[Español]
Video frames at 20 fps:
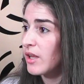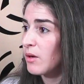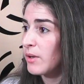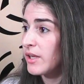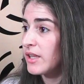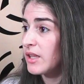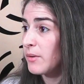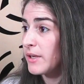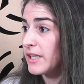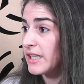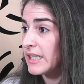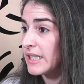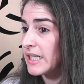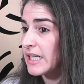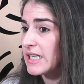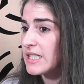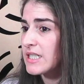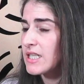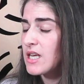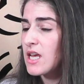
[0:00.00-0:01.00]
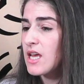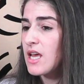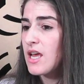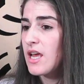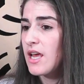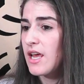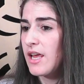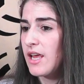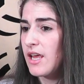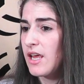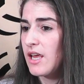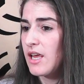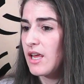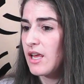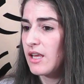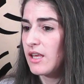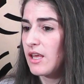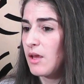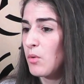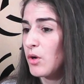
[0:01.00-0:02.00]
del 2023,
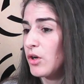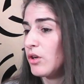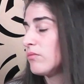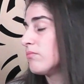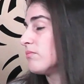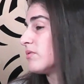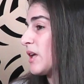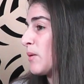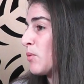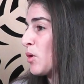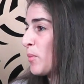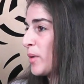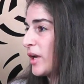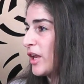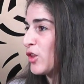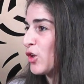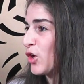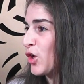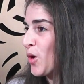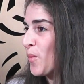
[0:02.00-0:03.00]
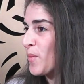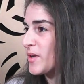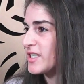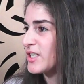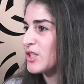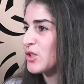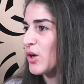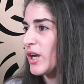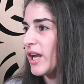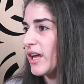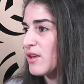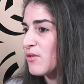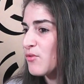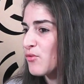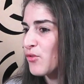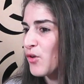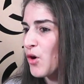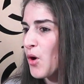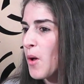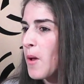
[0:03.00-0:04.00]
eh, que bueno, estamos esperando que nos pasen toda la
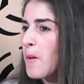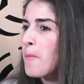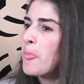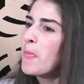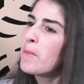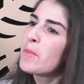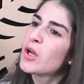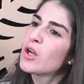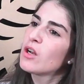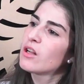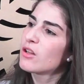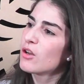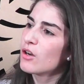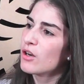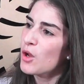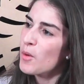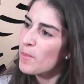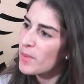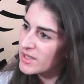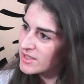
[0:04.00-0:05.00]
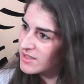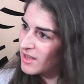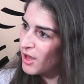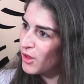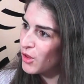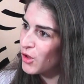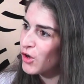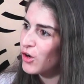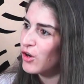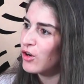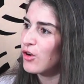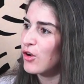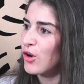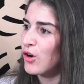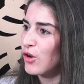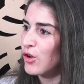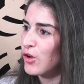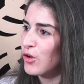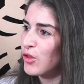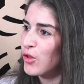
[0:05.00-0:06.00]
info, pero en el torneo pasado,
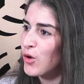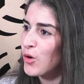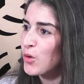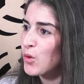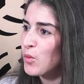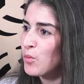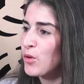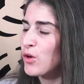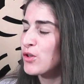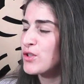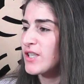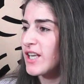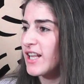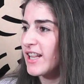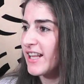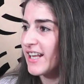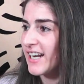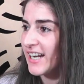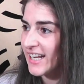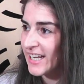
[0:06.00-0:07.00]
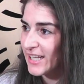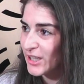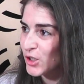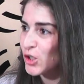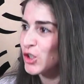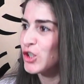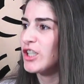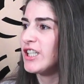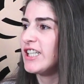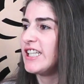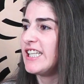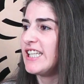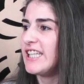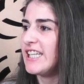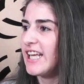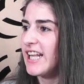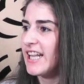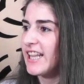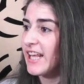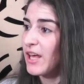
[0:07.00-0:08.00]
con los dos grupos, el de reggaetón
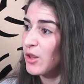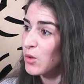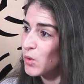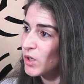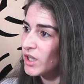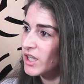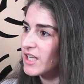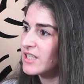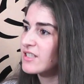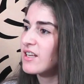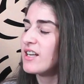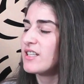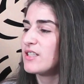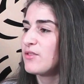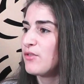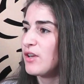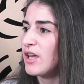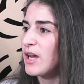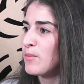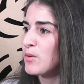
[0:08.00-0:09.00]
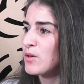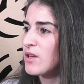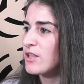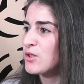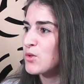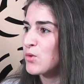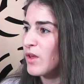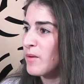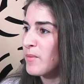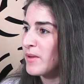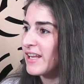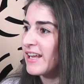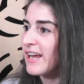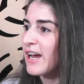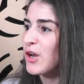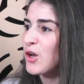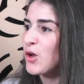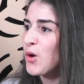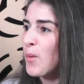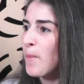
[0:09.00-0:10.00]
y el de adultas, clasificamos al
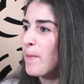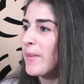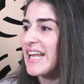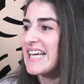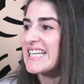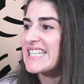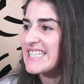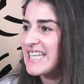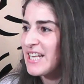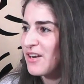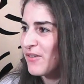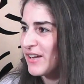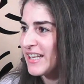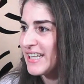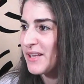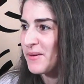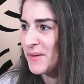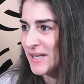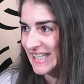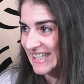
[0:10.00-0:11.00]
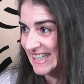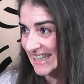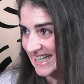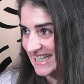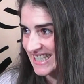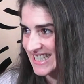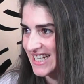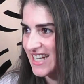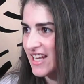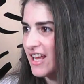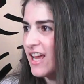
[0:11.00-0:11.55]
sudamericano Brasil 2023.